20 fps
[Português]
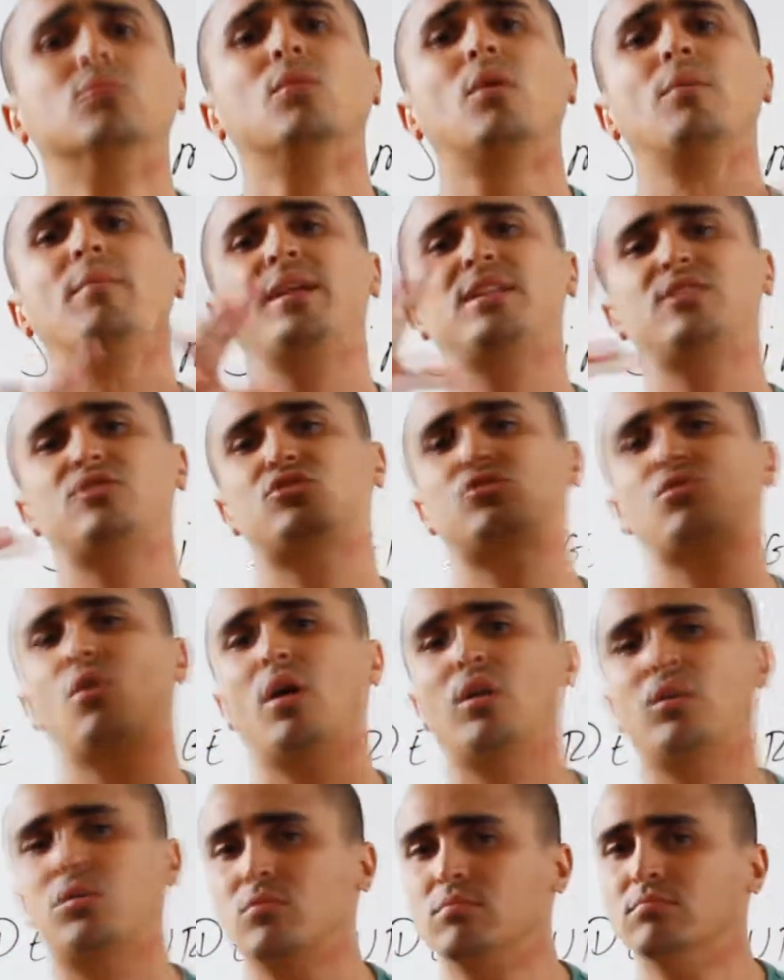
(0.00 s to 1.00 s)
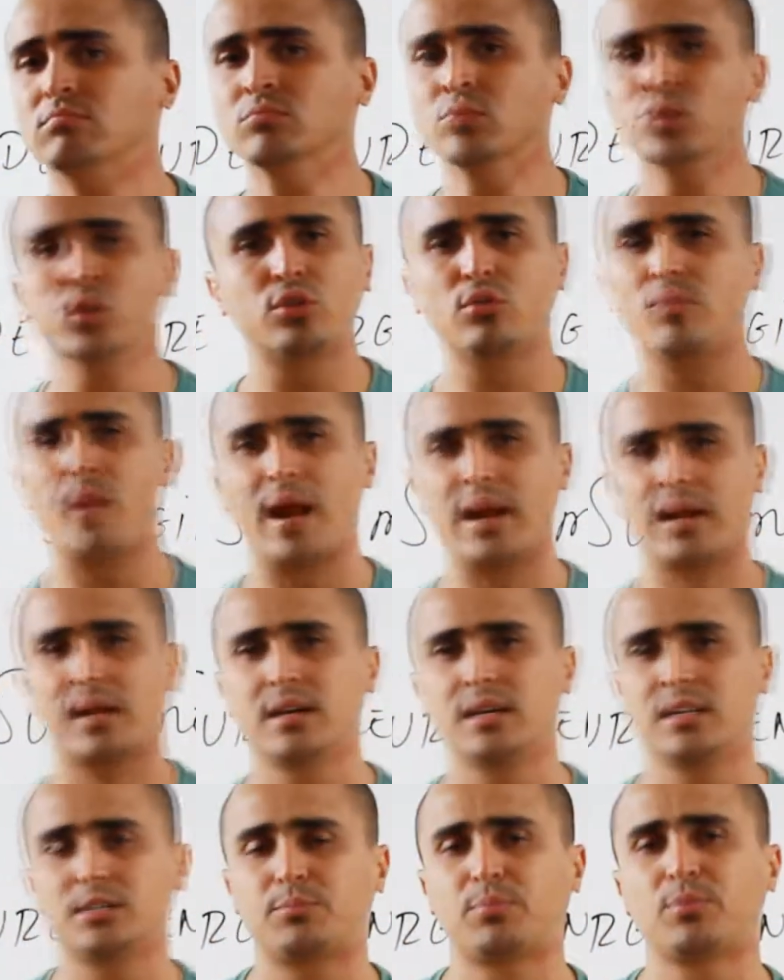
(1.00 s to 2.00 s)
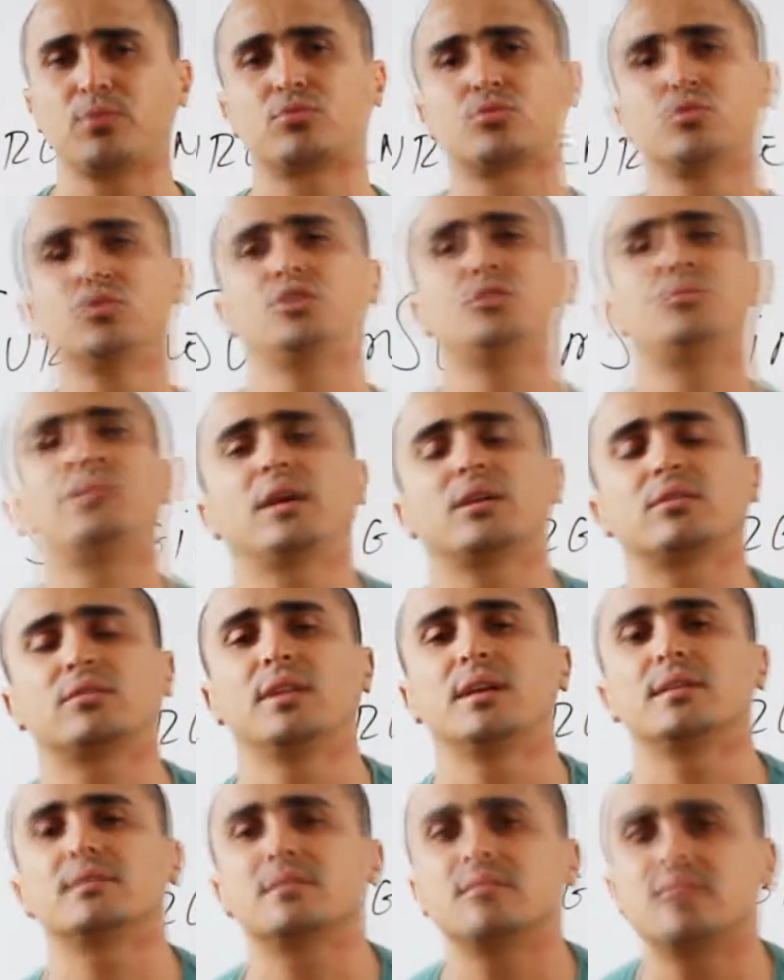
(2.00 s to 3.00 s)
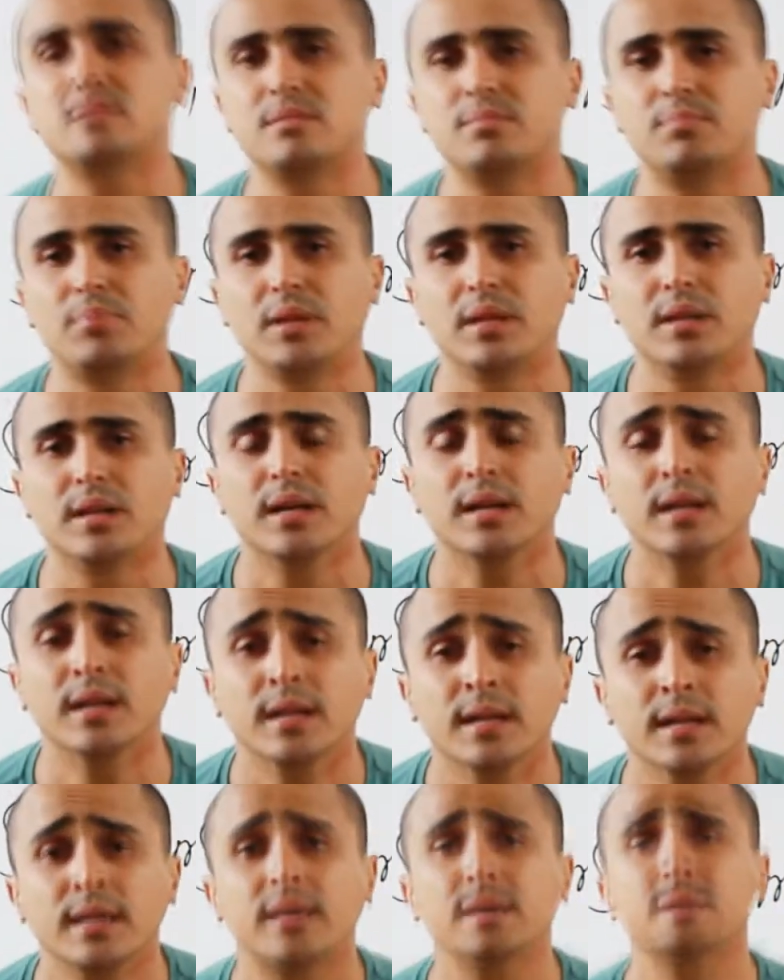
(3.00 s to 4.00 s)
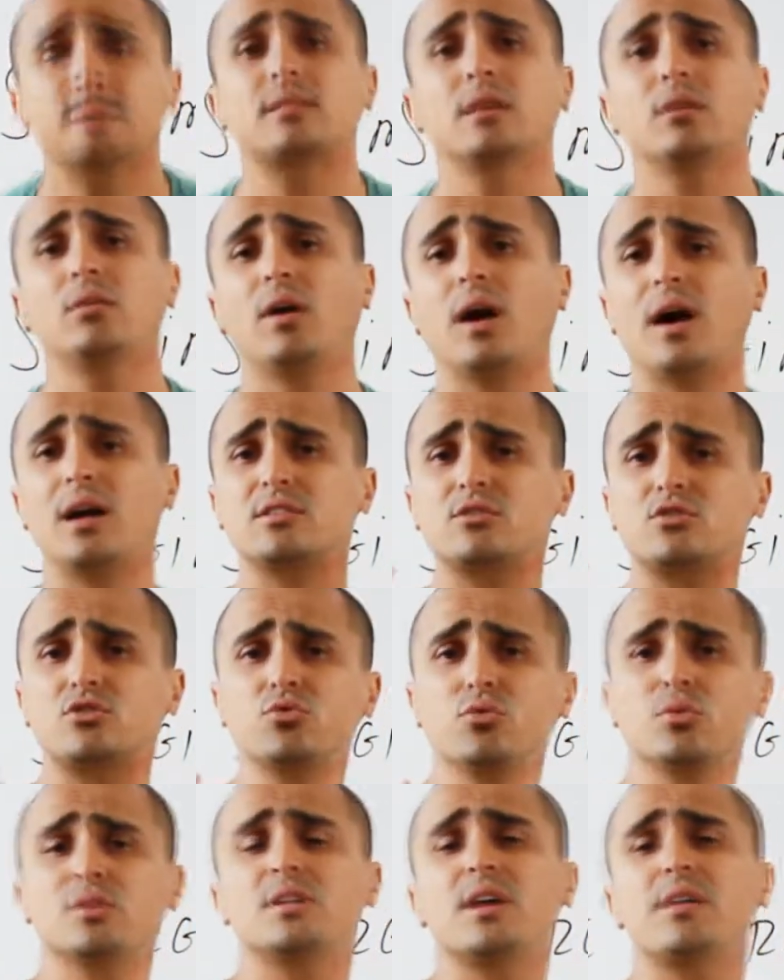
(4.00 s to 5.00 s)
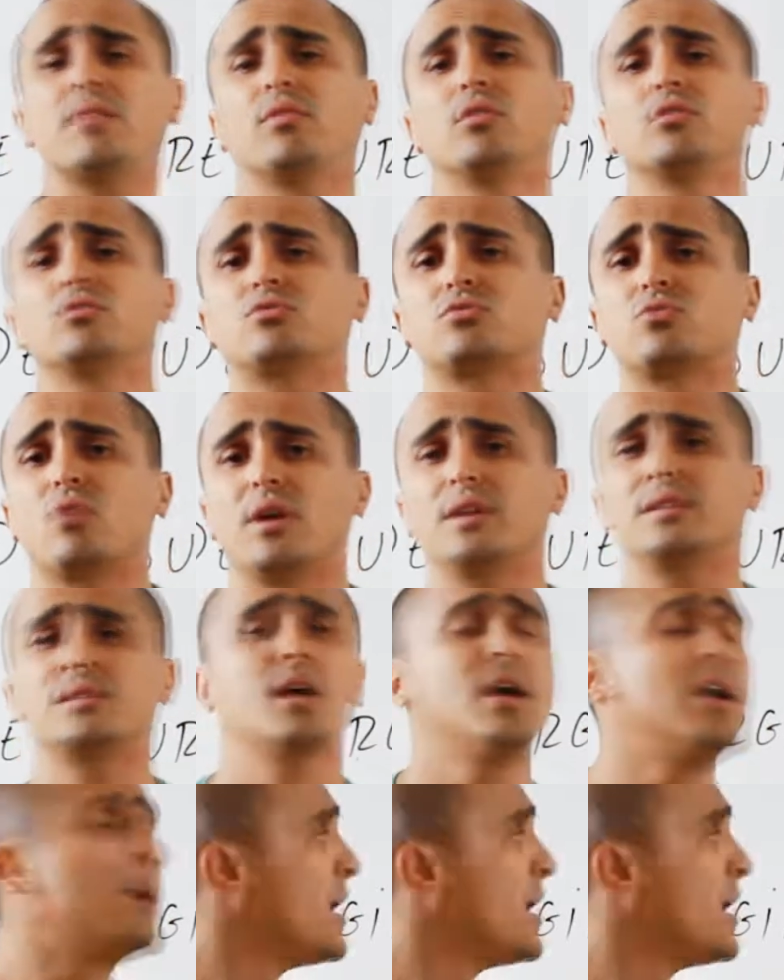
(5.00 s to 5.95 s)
um momento histórico muito marcante para o surgimento dessa disciplina, que são as duas revoluções,